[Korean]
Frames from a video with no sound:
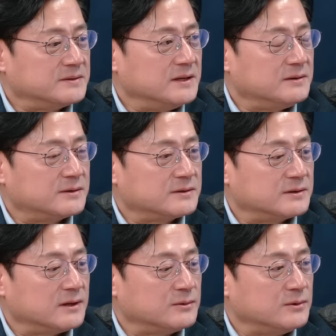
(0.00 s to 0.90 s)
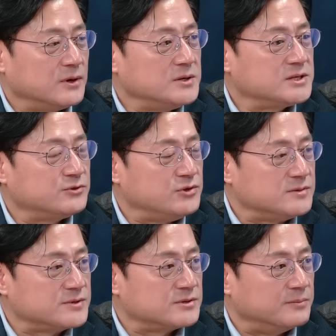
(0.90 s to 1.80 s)
근데 음. 이거를 그렇다고 현실을
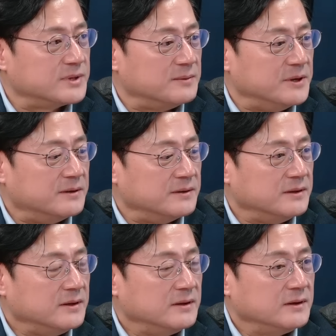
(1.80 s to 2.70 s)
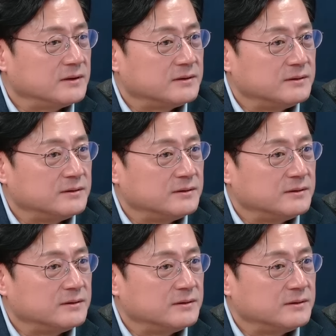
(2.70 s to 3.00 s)
뒤집을 수 없다면 네.